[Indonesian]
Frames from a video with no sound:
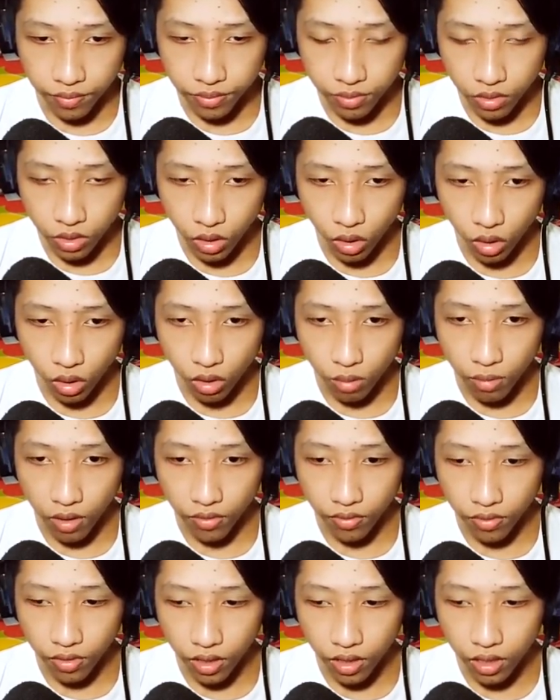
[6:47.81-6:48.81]
No, my
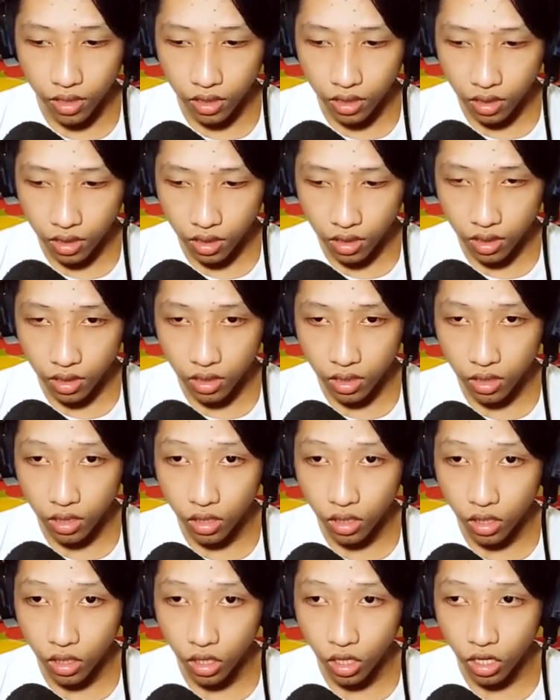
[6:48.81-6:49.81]
friend.
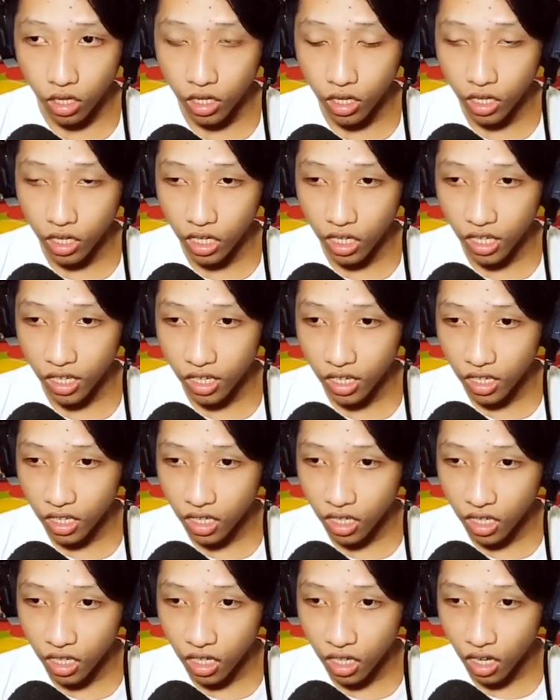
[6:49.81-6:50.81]
Oke, okay.
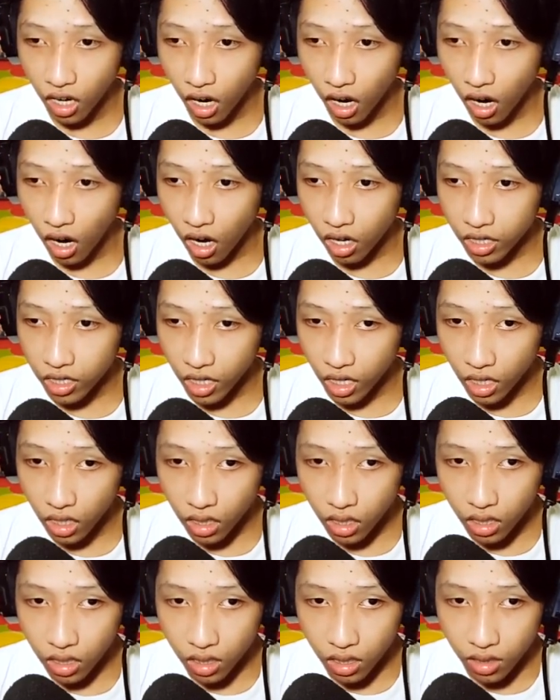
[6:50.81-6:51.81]
oke. Okay.
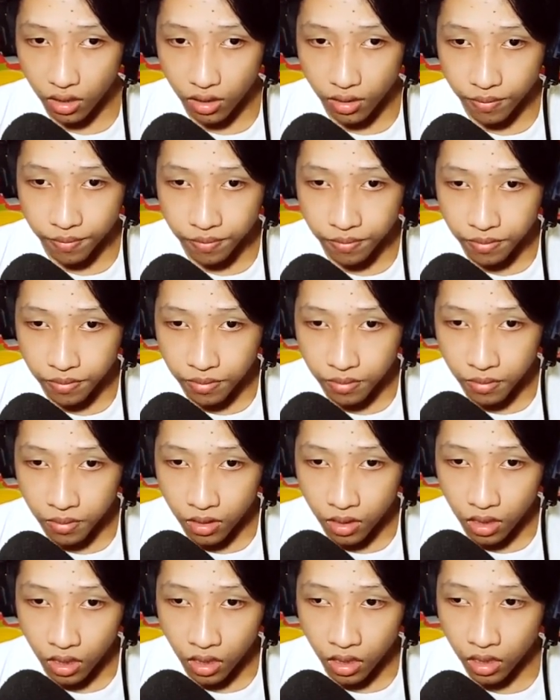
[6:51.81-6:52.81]

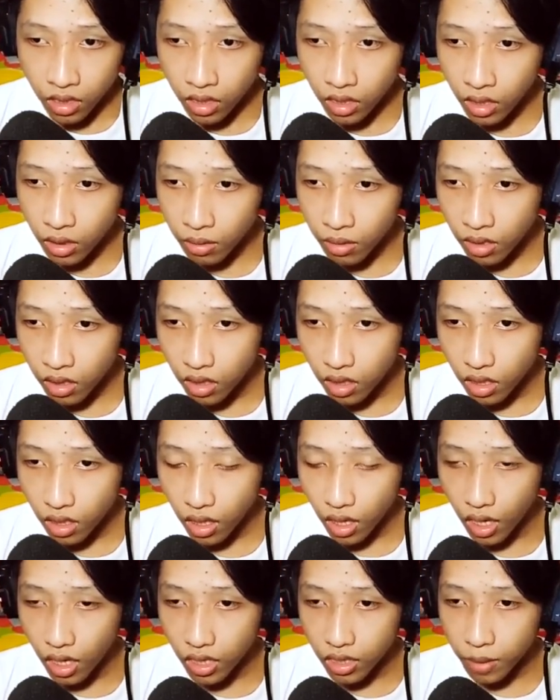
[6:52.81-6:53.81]
Ini
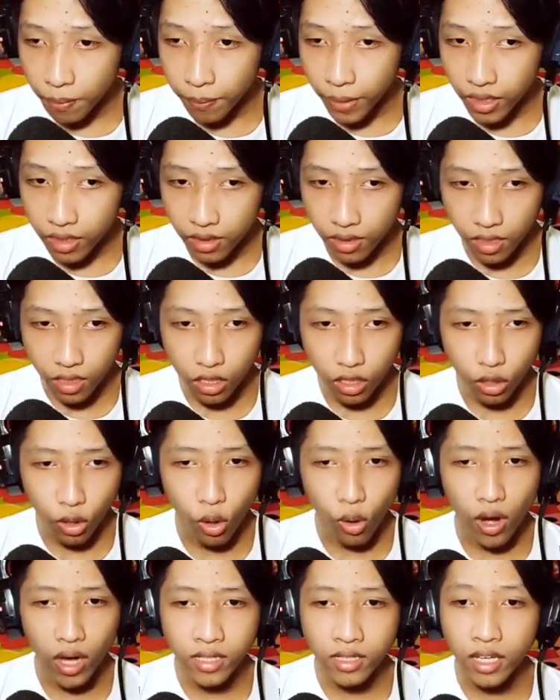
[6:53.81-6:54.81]
tempat
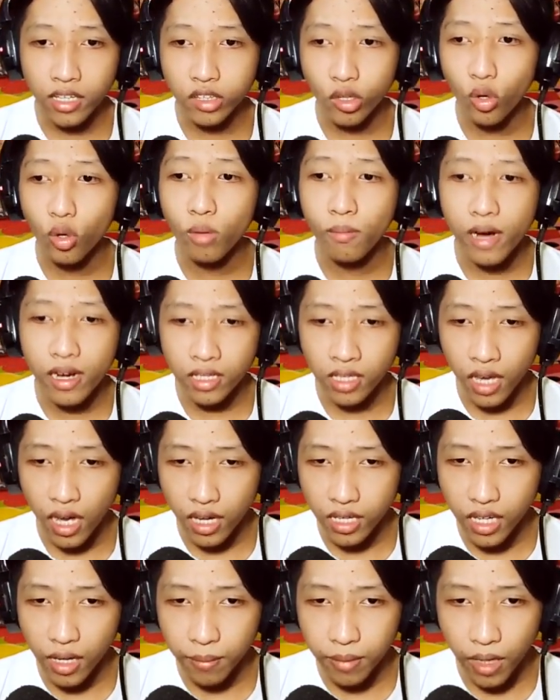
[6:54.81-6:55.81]
goanya atau lubangnya
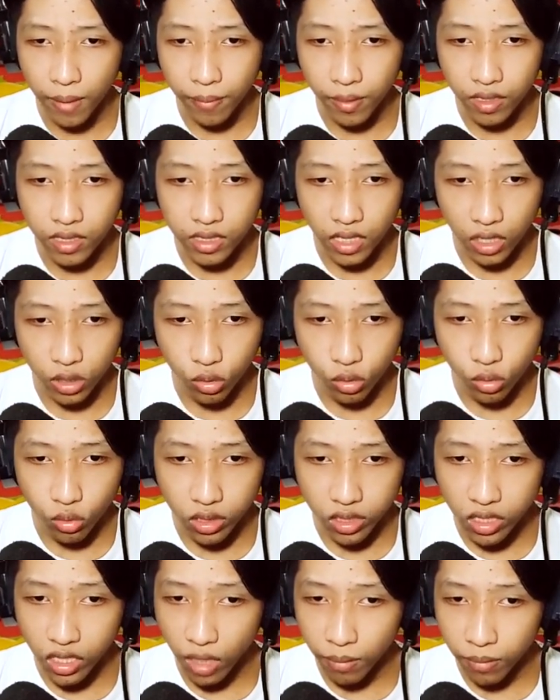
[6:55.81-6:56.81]
ada berapa nih? Satu, dua,
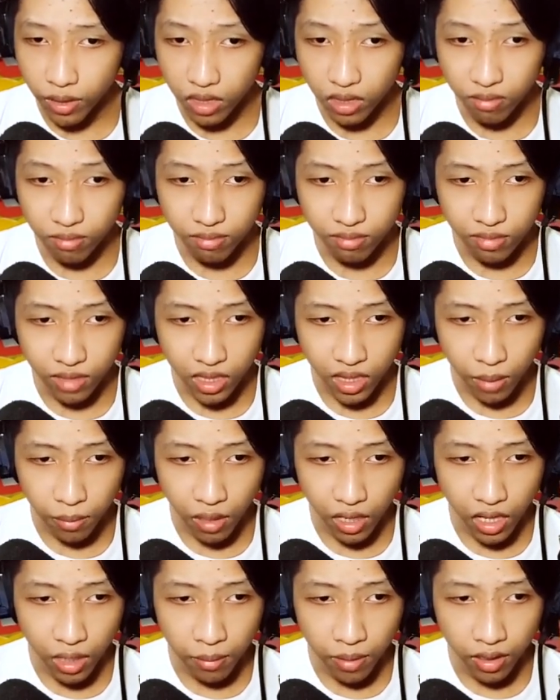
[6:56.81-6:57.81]
tiga, empat. Kita
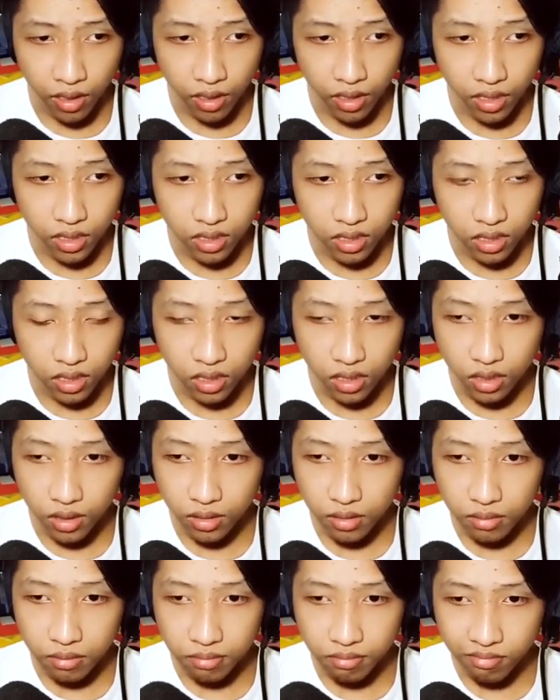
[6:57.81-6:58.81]
pilih yang mana guys?
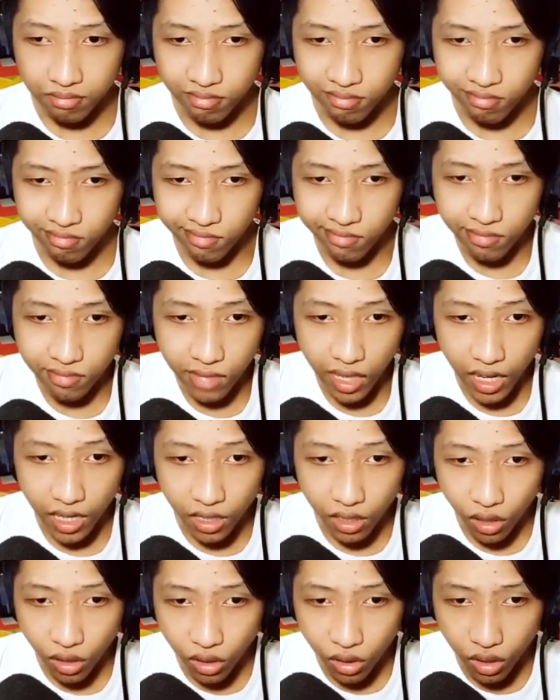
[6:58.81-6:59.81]
I
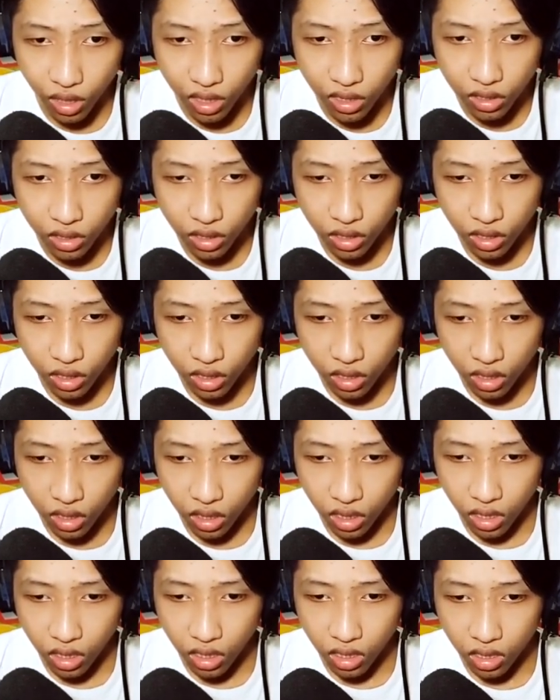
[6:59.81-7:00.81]
don't know guys.
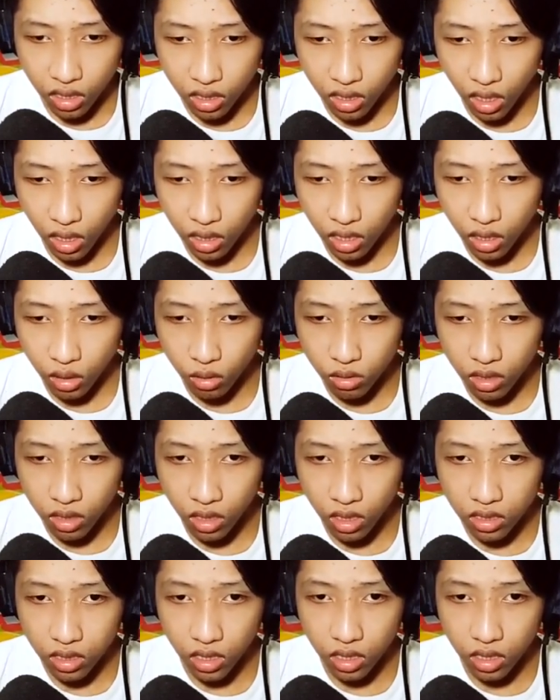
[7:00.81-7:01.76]
Kita ngikutin aja